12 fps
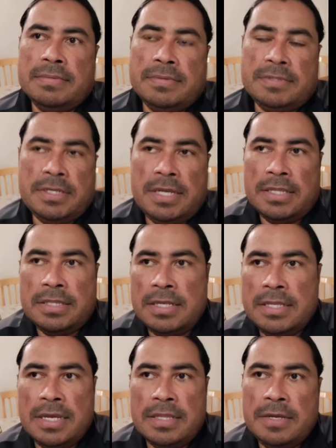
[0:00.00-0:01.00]

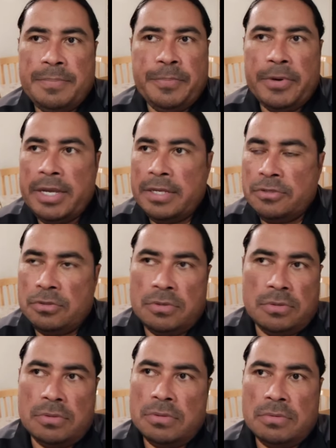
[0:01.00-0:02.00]
siete días después
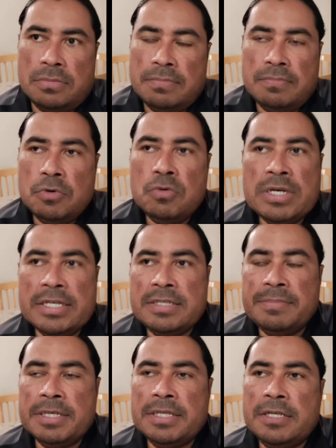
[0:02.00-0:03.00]
o una
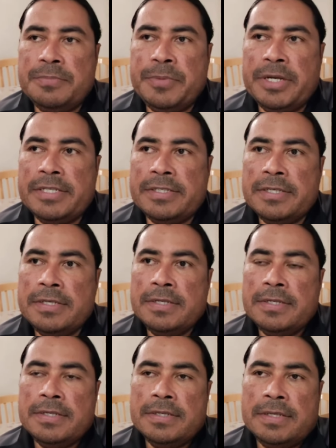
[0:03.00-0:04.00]
semana después,
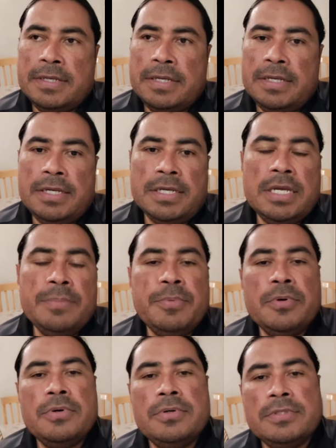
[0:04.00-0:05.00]
el
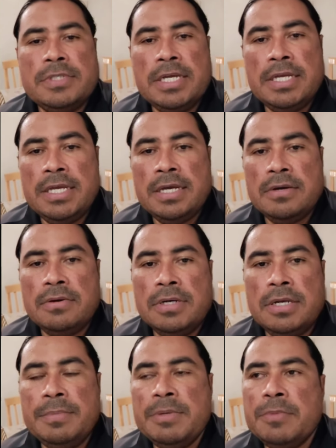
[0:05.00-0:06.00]
equipo seguía
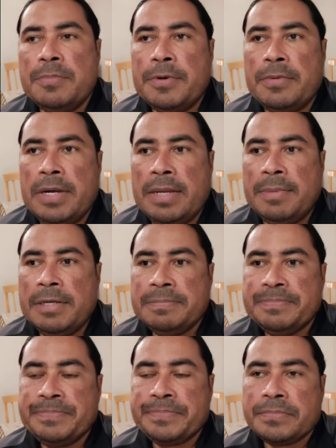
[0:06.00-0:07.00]
con el mismo problema.
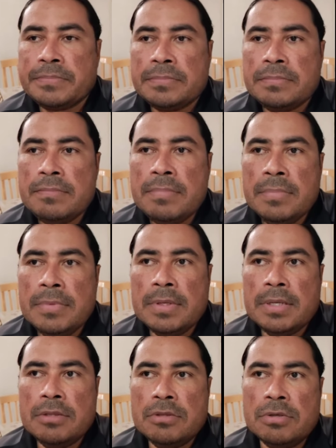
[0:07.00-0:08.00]

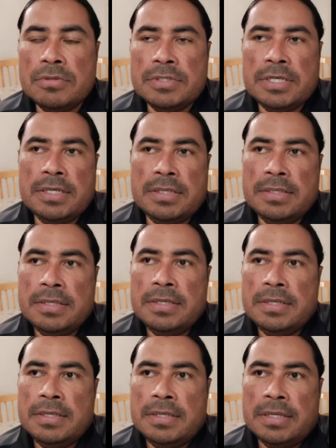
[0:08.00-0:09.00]
Entonces,
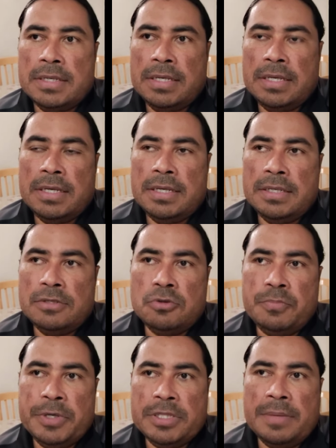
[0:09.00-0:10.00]
que
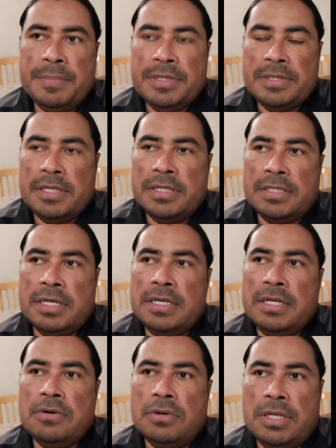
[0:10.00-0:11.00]
supuestamente el
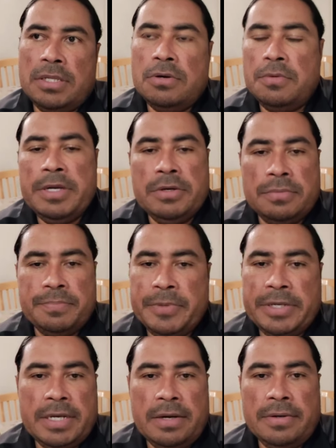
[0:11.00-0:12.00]
técnico le dijo, bueno,
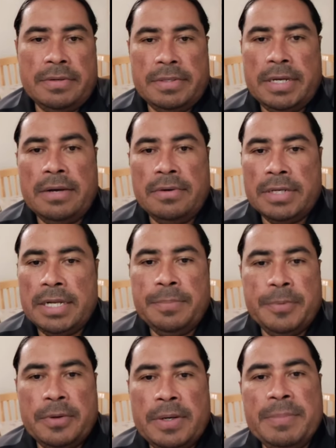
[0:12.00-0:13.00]
pues ahora el
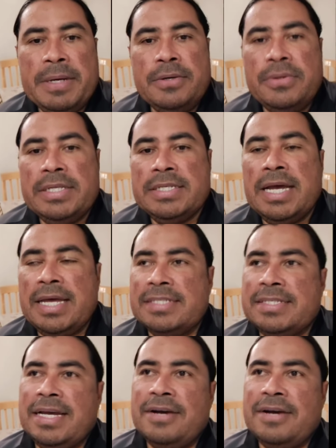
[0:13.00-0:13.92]
problema no es gas,